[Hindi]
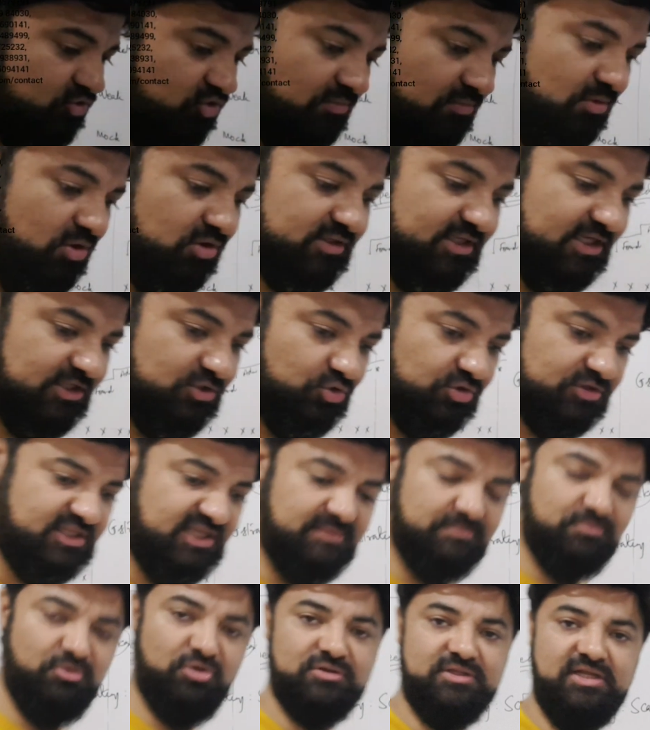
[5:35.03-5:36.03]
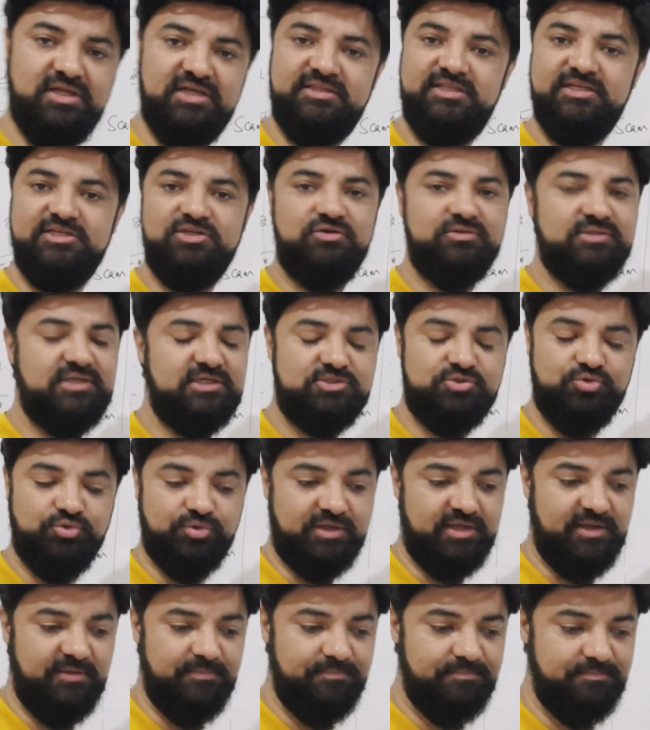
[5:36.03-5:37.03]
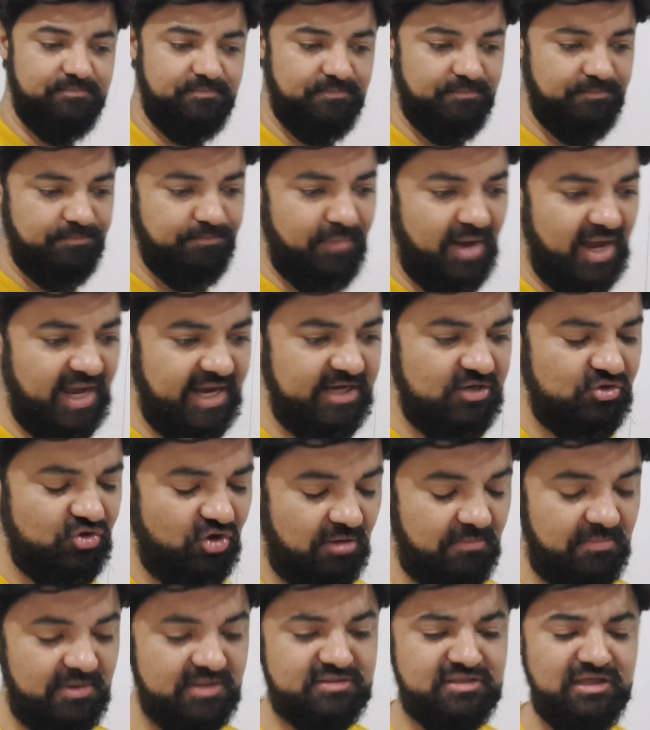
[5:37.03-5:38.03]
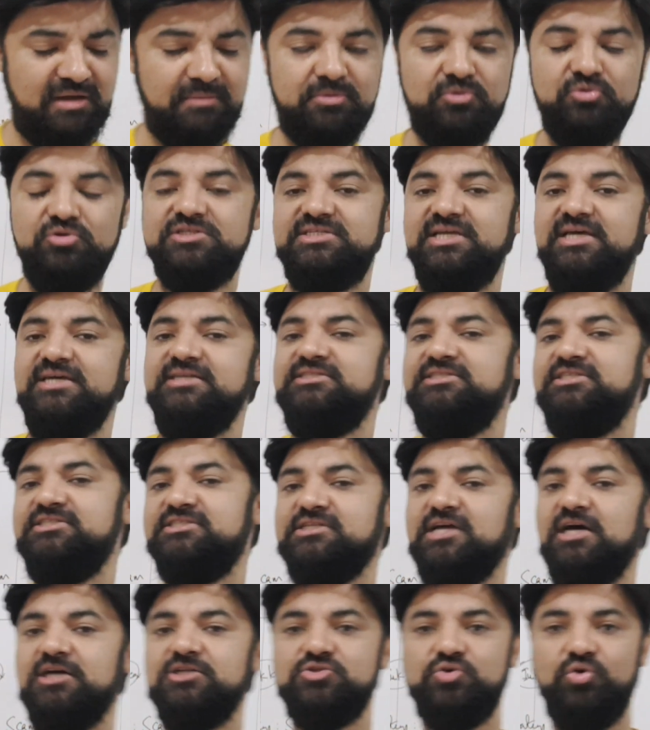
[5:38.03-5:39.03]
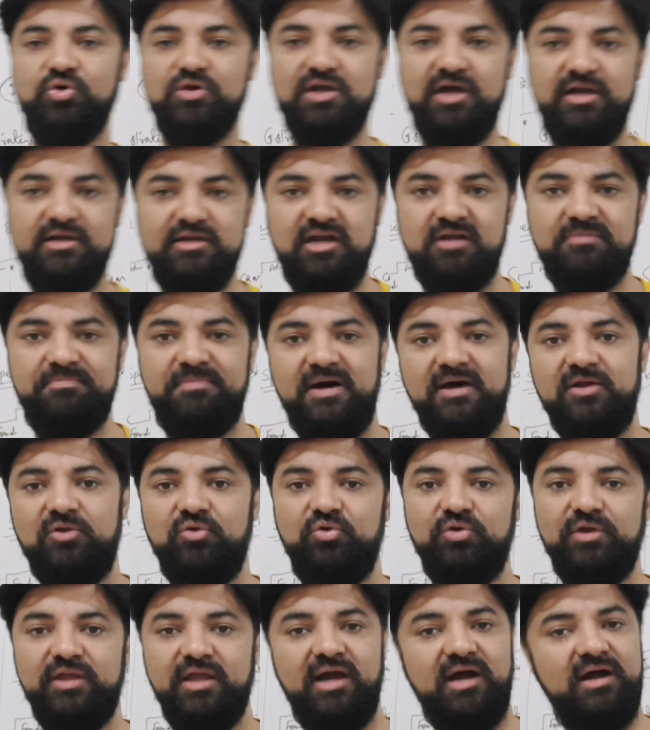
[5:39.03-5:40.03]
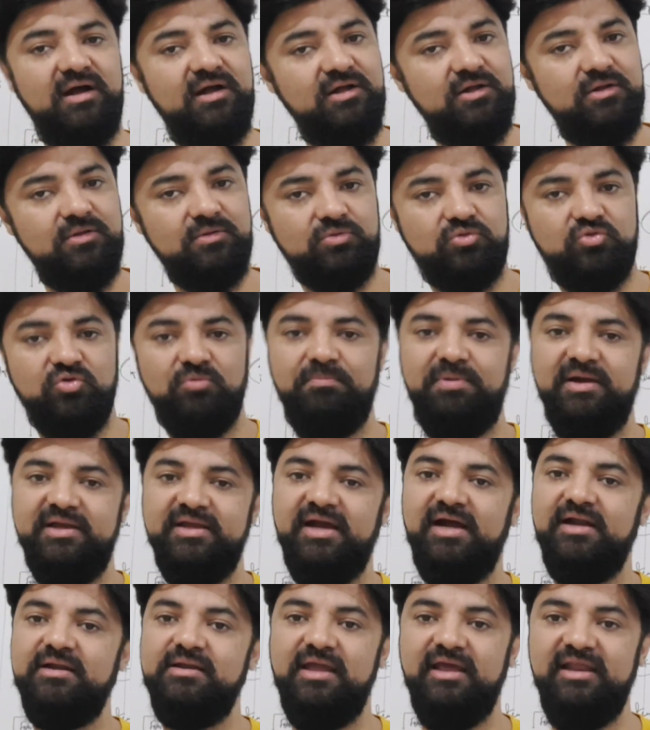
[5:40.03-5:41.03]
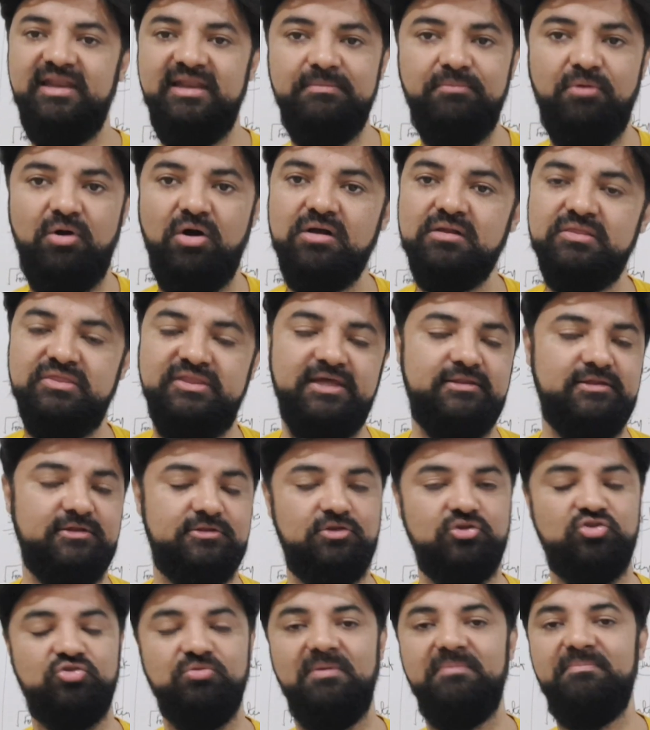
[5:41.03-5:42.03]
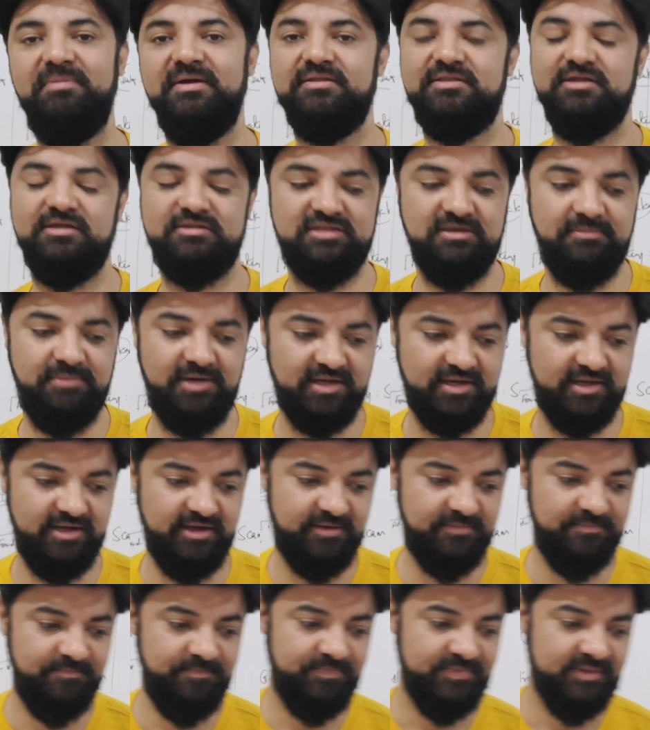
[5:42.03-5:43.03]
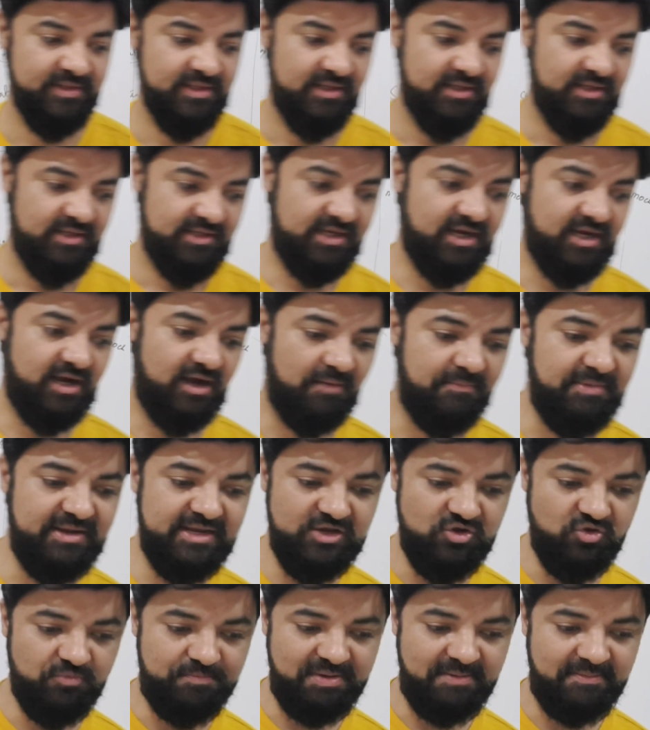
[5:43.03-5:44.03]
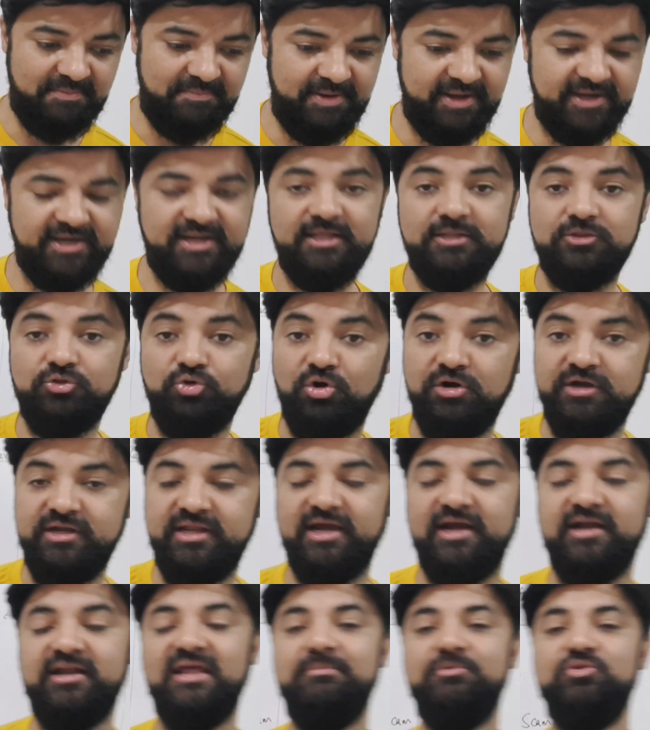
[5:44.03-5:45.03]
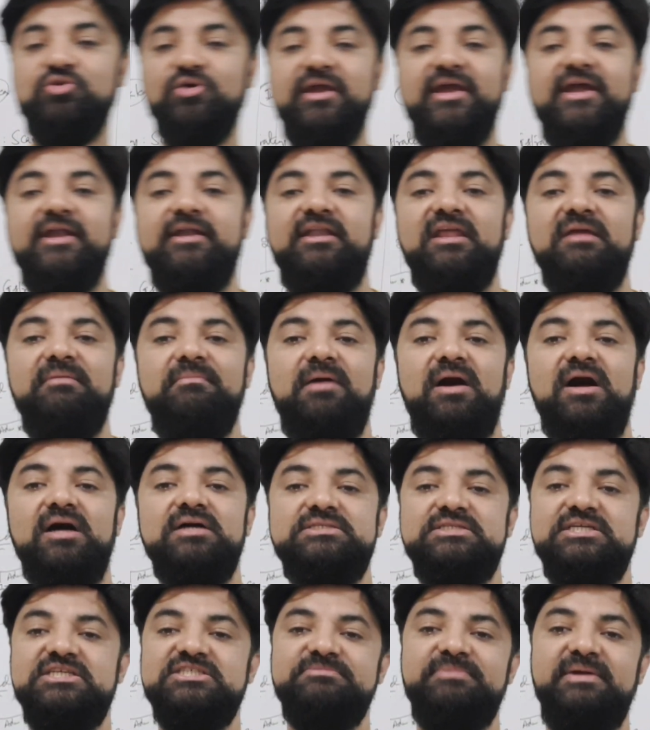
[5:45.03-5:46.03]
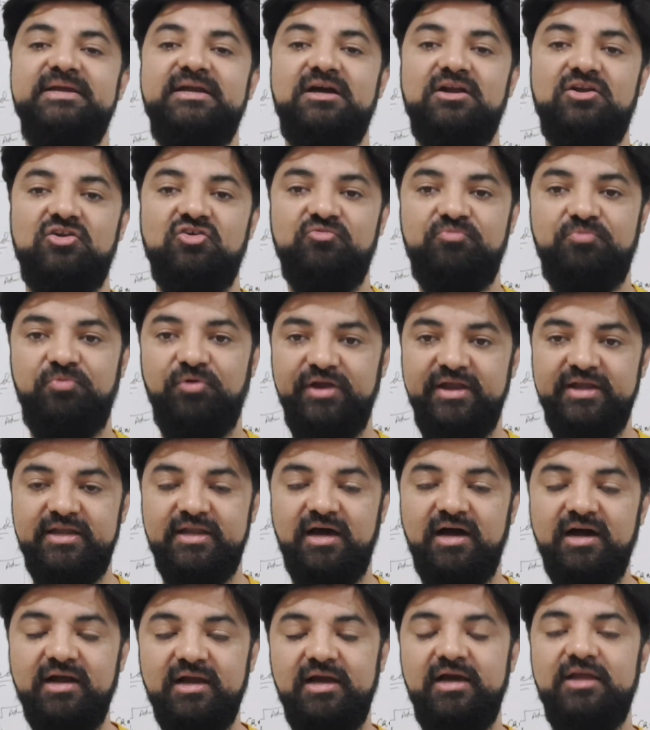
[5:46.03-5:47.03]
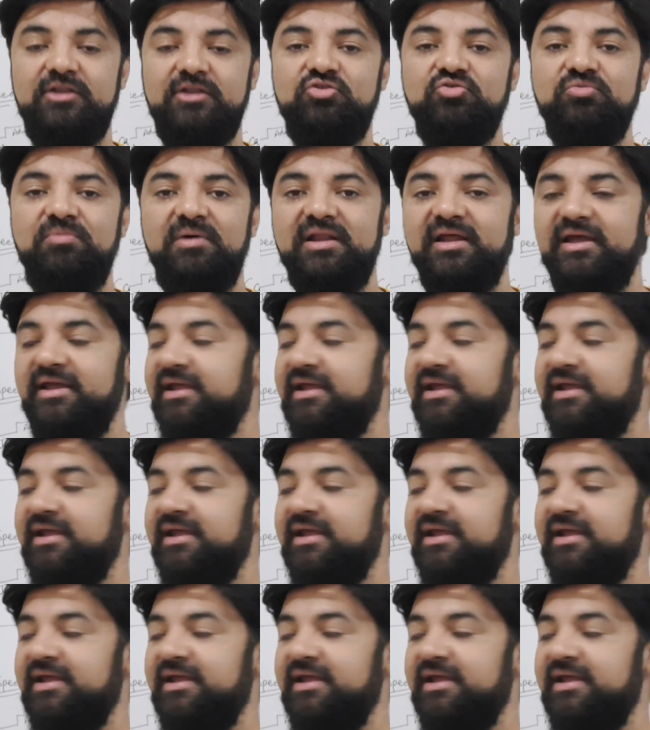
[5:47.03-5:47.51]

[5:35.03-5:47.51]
दो मॉक दे दो तीन मॉक देते जाओ दैट्स ओके माई नॉर्मल थम रूल से जिसका स्कोर हंड्रेड पार हो गया तुम भैया डेली मॉक दे सकते हो तुम्हें बेसिक सब आ गया या अभी न्यू पेपर पढ़ रहे हैं दो घंटे का टाइम है तो 80 मार्क्स इज माई कट ऑफ पॉइंट अगर तुम्हारा